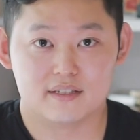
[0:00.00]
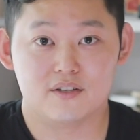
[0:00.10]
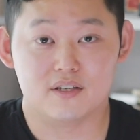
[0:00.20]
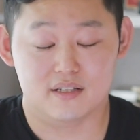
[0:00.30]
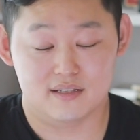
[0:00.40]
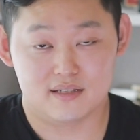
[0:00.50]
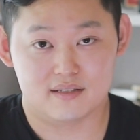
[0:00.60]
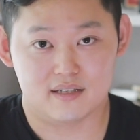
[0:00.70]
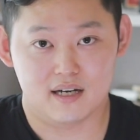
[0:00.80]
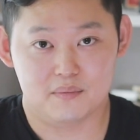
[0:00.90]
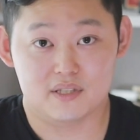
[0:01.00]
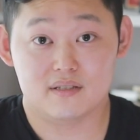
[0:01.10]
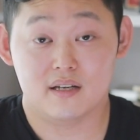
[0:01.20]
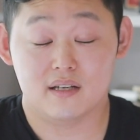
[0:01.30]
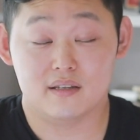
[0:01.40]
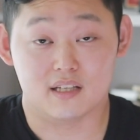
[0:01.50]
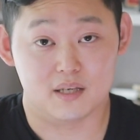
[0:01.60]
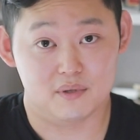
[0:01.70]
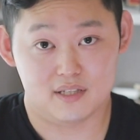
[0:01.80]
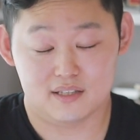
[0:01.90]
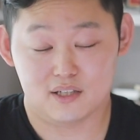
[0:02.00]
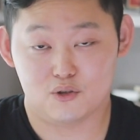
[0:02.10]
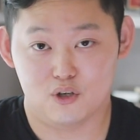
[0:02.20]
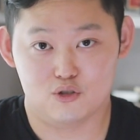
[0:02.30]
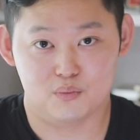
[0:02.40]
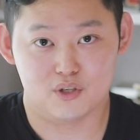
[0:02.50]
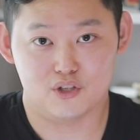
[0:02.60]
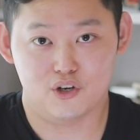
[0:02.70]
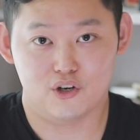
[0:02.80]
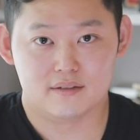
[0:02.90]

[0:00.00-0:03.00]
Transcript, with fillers: 그래서 이 인센스가 미스테리한 느낌을 살짝 더해주면서